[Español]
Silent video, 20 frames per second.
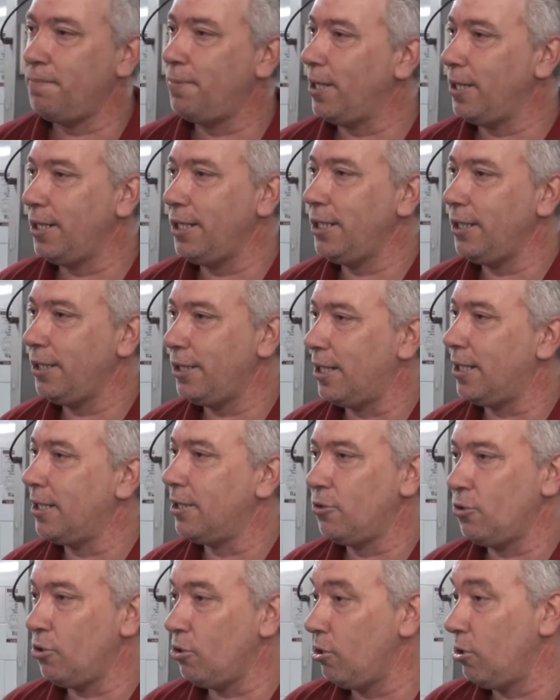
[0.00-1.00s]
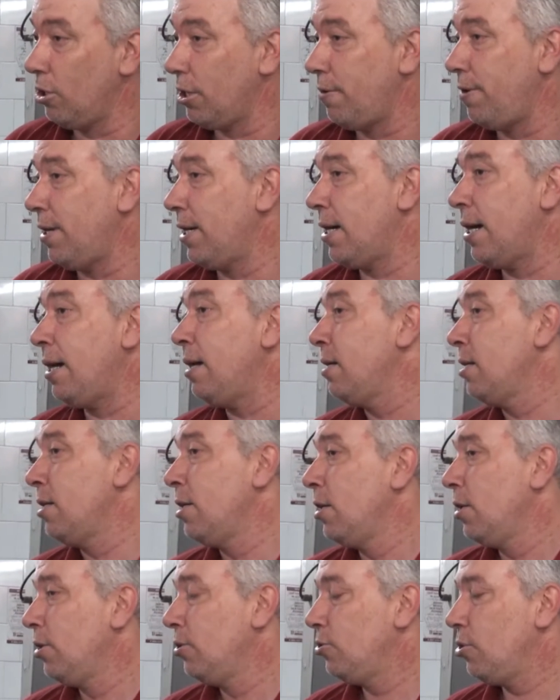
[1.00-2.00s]
piedritas, todo lo que venga
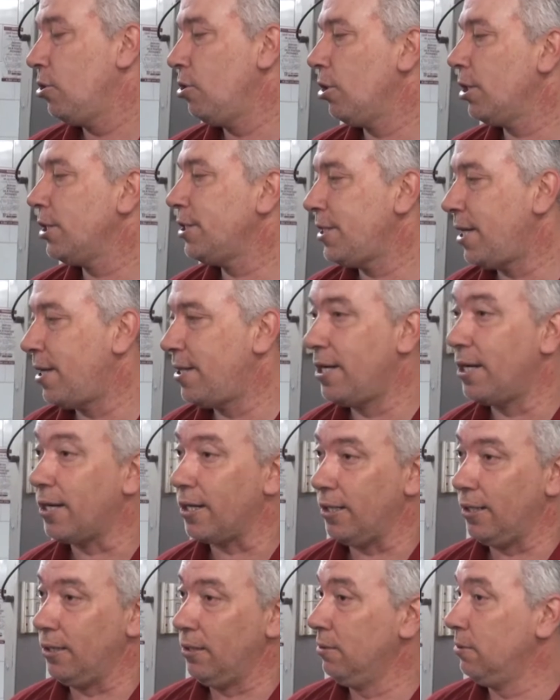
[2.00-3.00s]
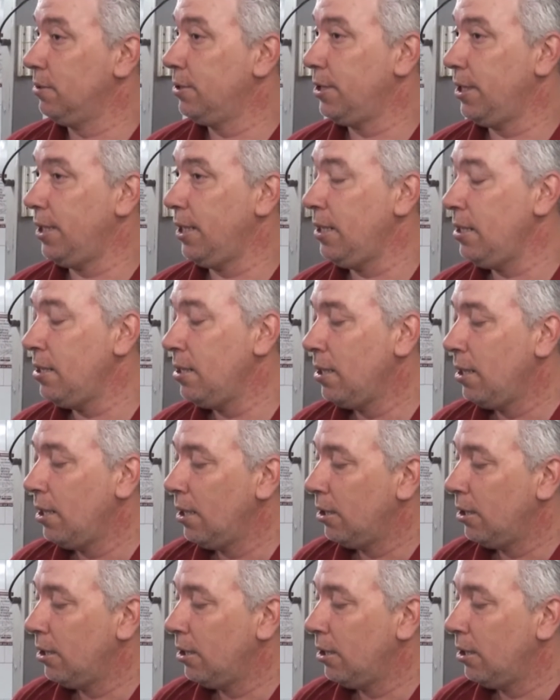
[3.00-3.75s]
todo lo que sea de red, ¿sí?